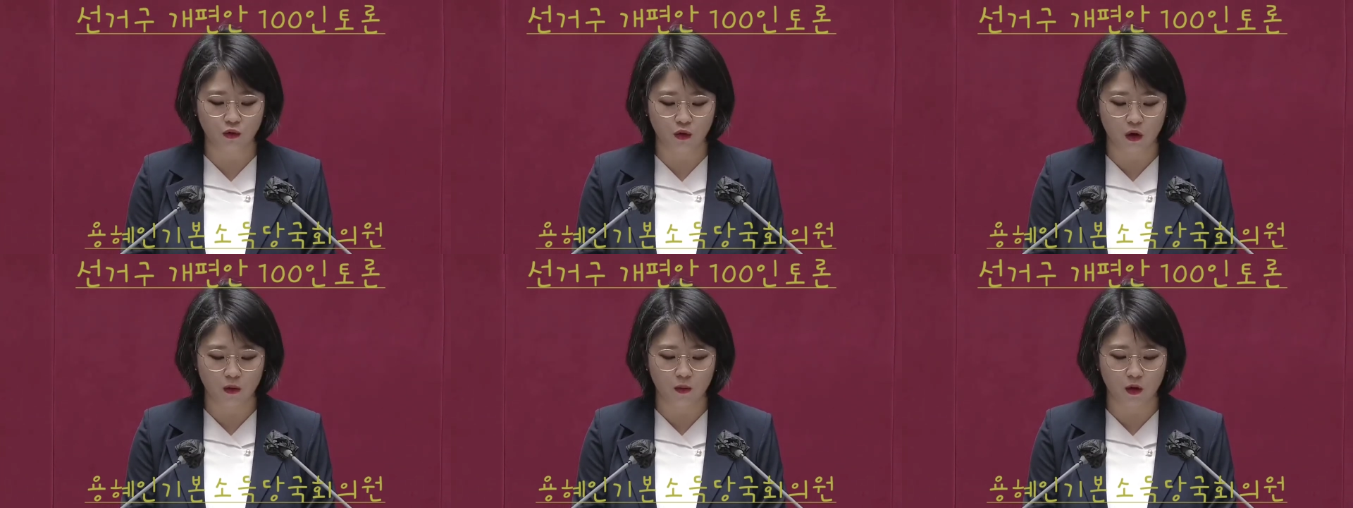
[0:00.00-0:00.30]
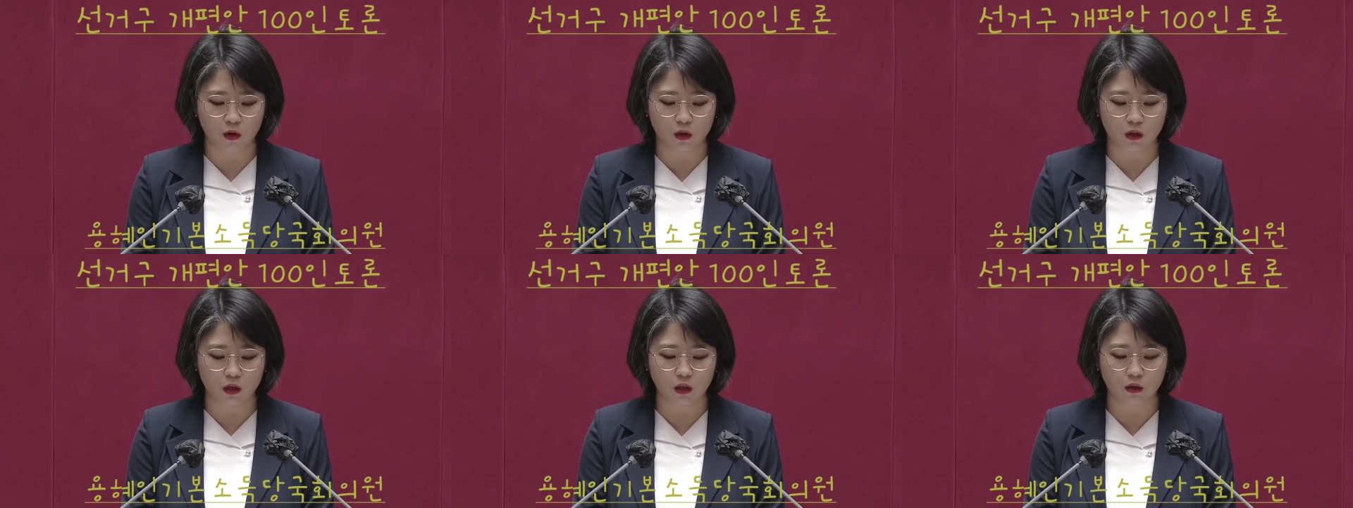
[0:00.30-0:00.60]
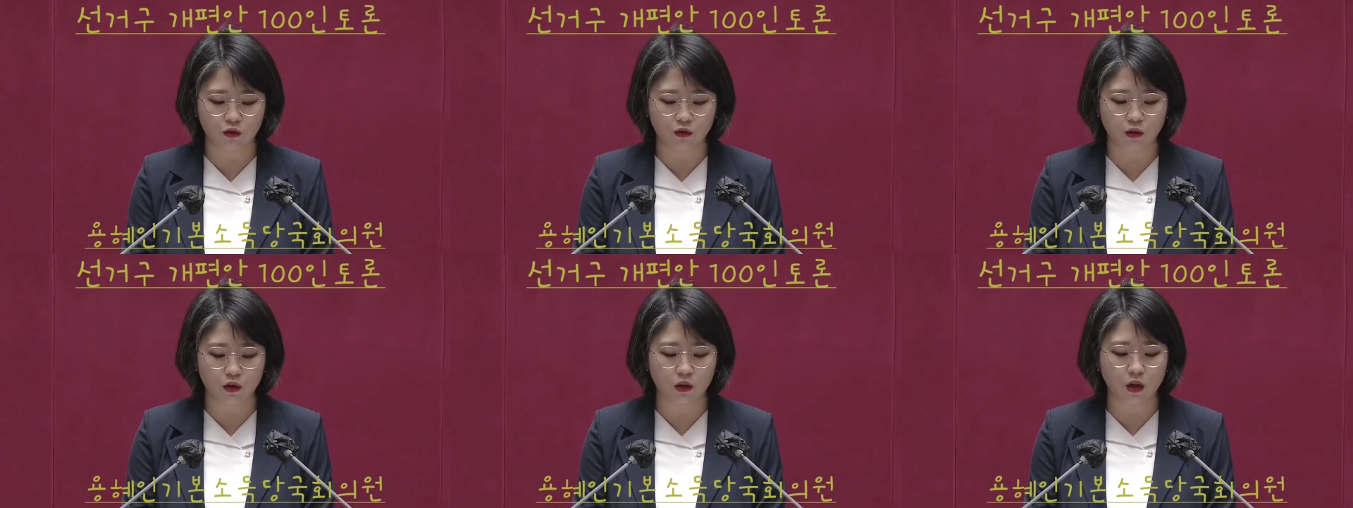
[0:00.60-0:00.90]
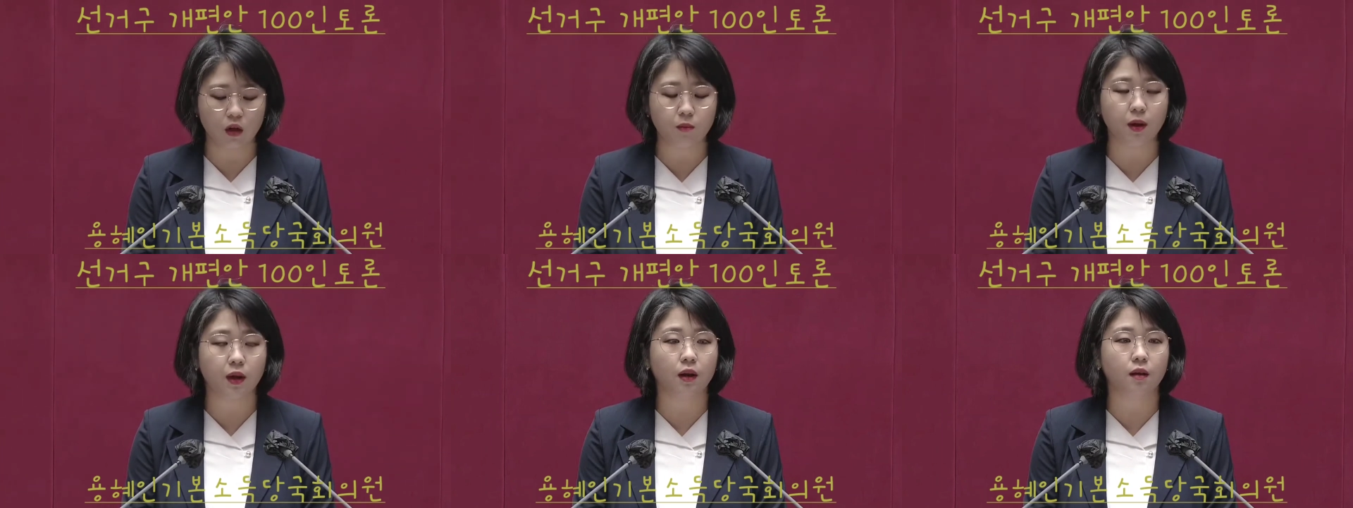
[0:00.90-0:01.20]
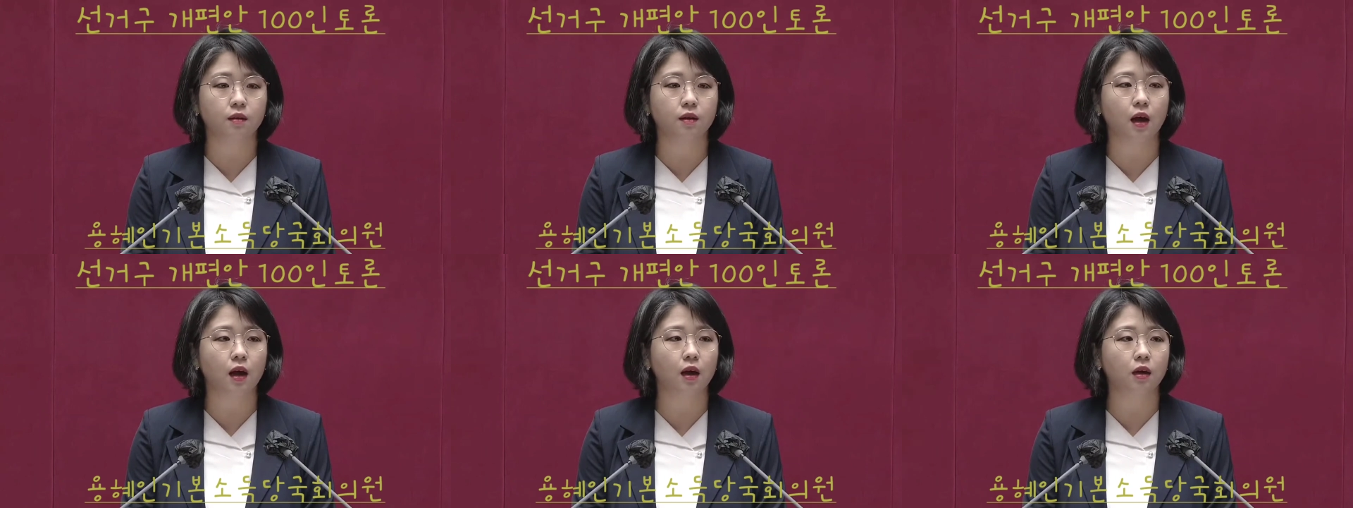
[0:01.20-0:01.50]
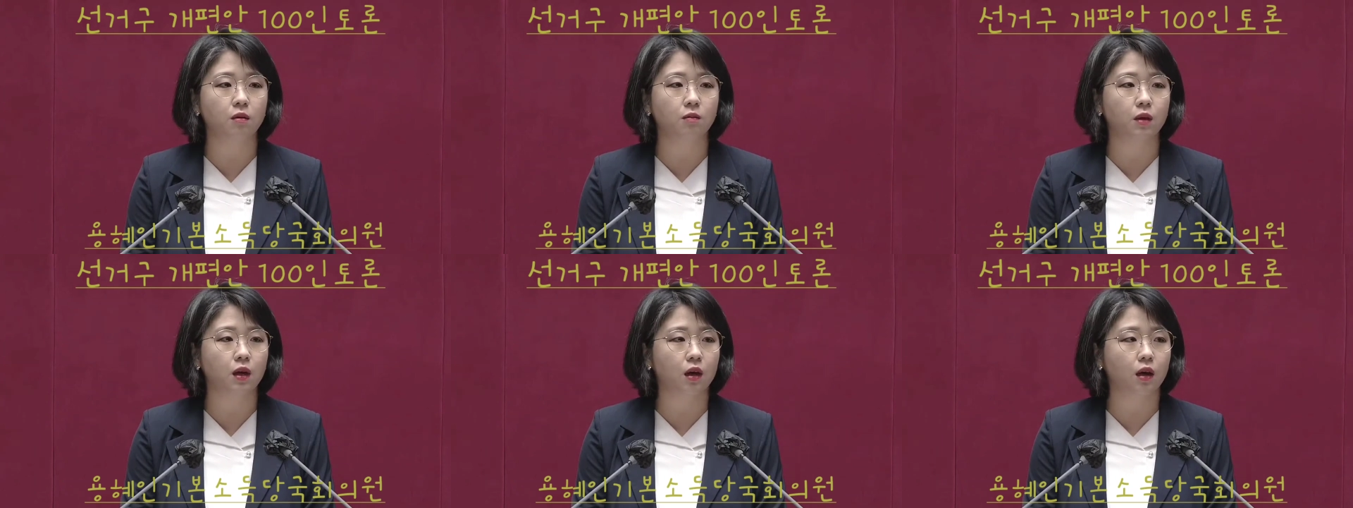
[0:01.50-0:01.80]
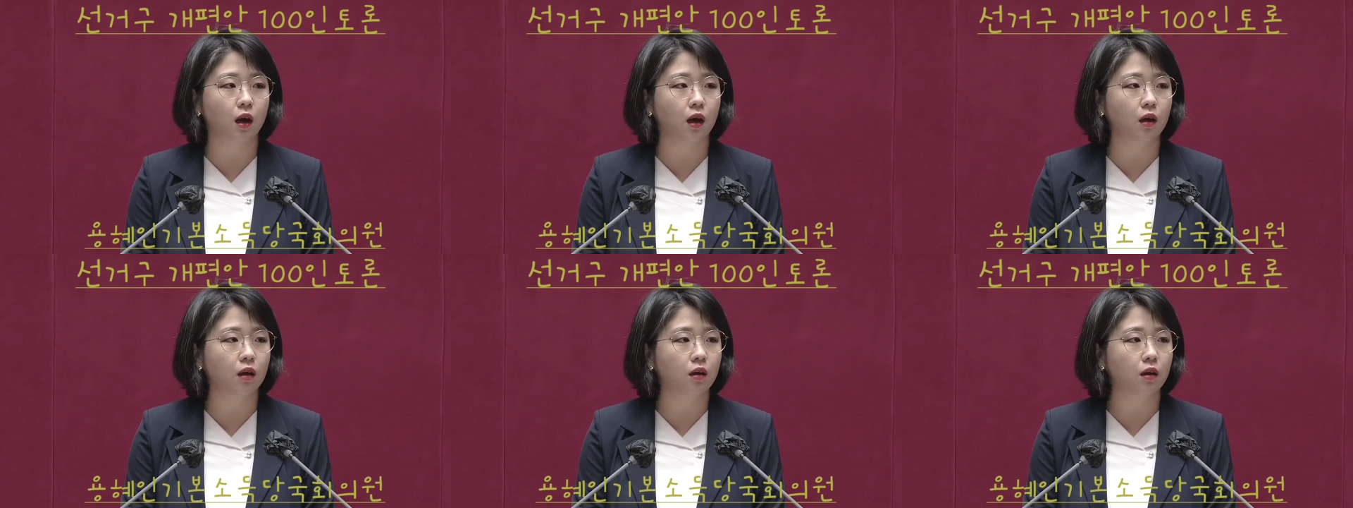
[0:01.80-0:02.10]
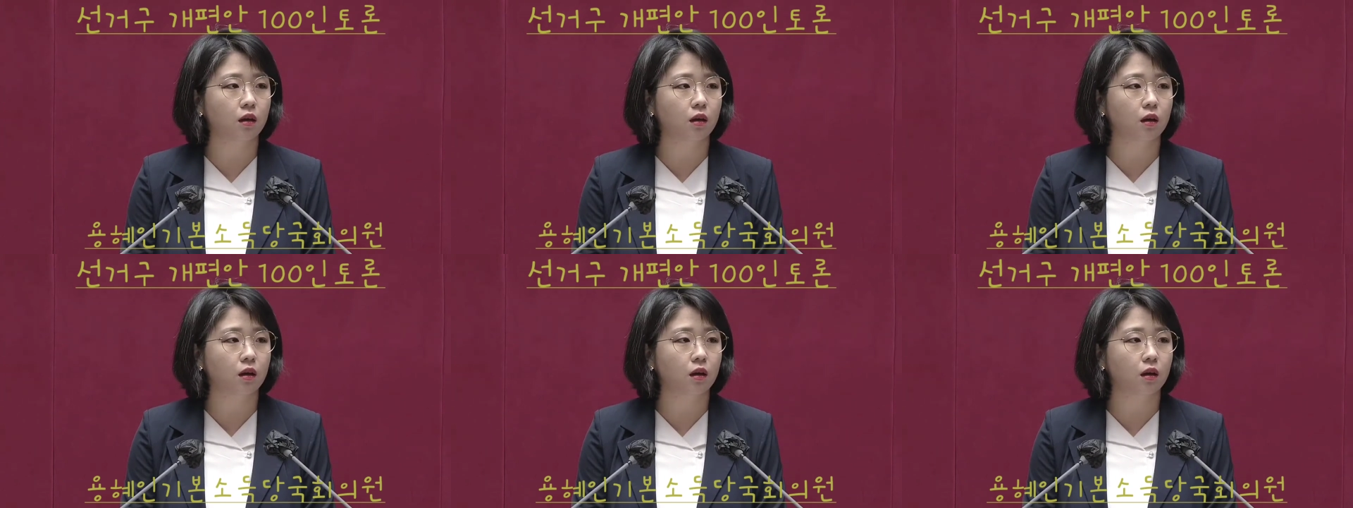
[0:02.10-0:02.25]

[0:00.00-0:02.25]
구워 먹듯 추진할 만한 사안입니까?